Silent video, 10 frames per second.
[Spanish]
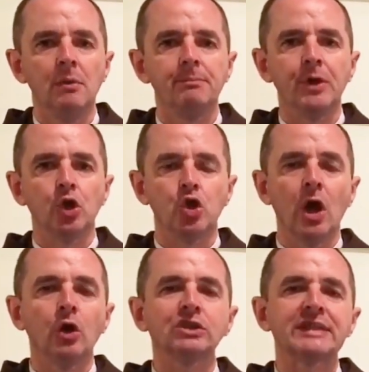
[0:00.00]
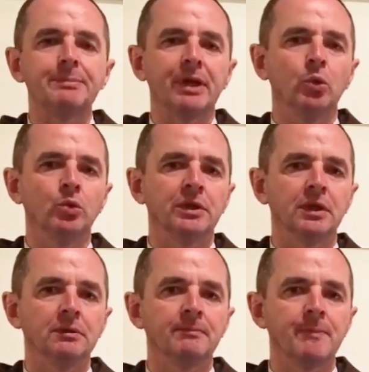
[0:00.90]
pero yo hago esta pregunta.
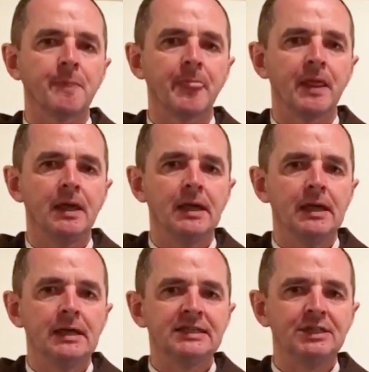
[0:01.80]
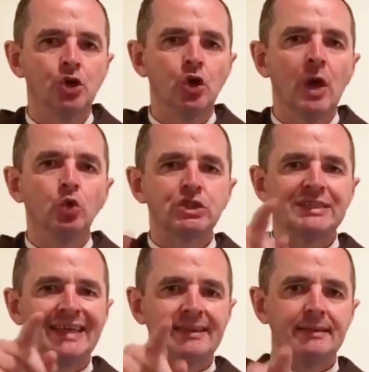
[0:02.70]
Si hoy a
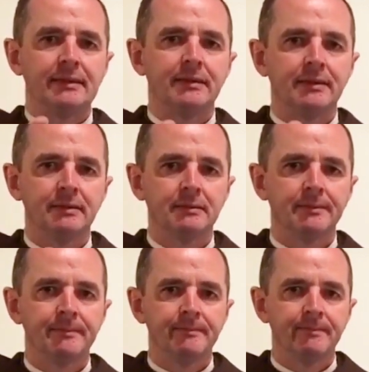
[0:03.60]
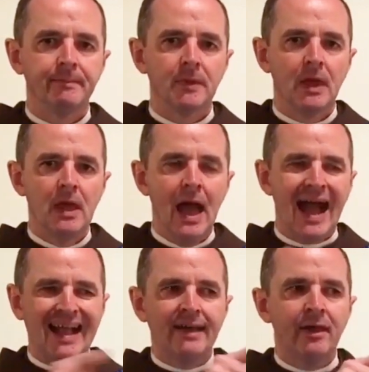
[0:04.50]
usted, a
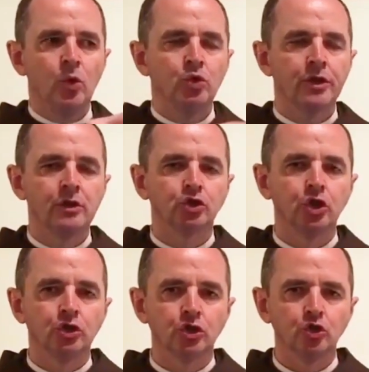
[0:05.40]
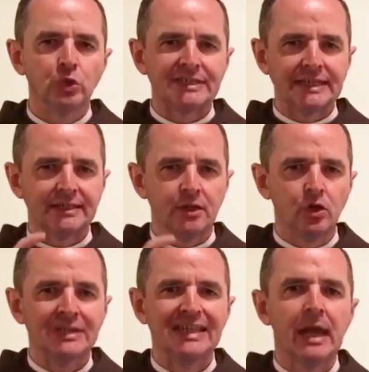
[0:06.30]
cada uno de nosotros, Nuestra Señora,
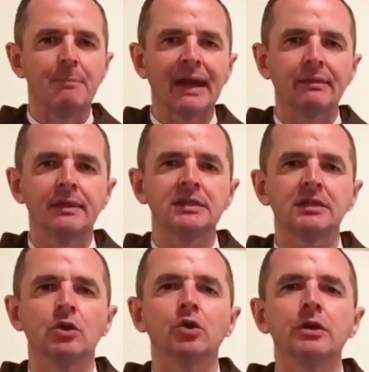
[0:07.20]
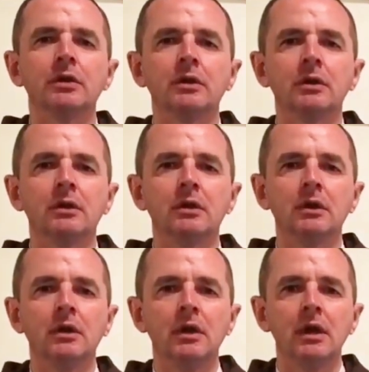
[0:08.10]
si le apareciese hoy
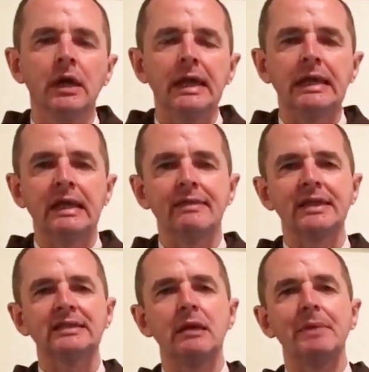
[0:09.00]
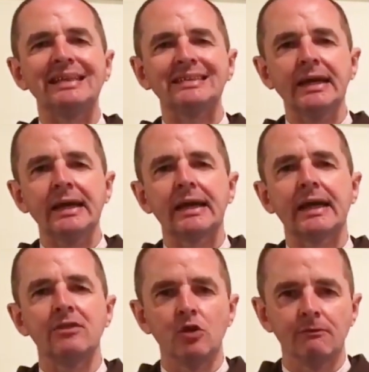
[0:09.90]
y le diese el mensaje que
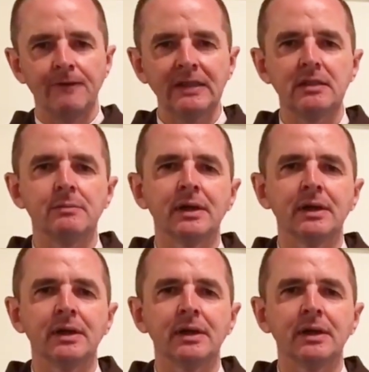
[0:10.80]
dio en Fátima,